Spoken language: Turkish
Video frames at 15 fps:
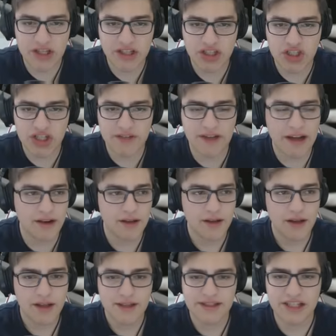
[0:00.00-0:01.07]
signature'ı var.
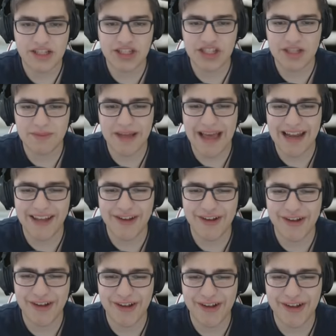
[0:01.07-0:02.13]
Signature'ımı
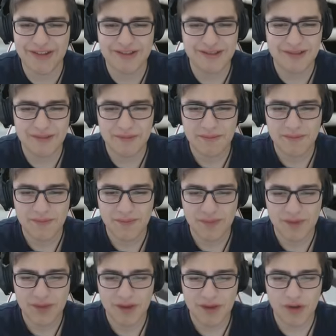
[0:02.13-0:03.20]
geliyor.
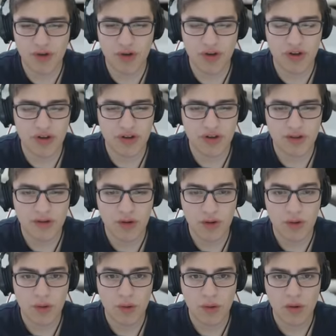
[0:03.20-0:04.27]
Oh.
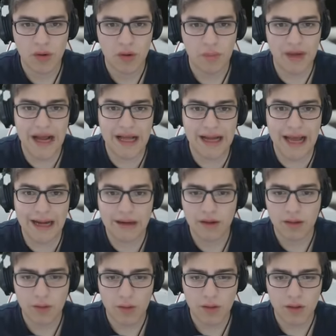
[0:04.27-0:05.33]
Bırak lan.
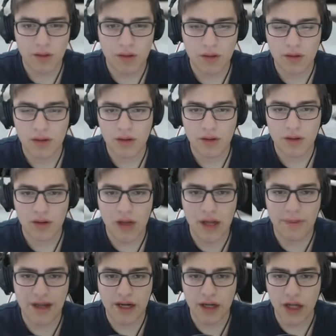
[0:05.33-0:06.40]

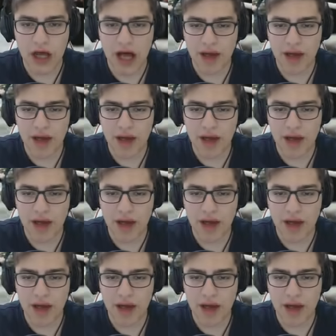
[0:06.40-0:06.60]
Aman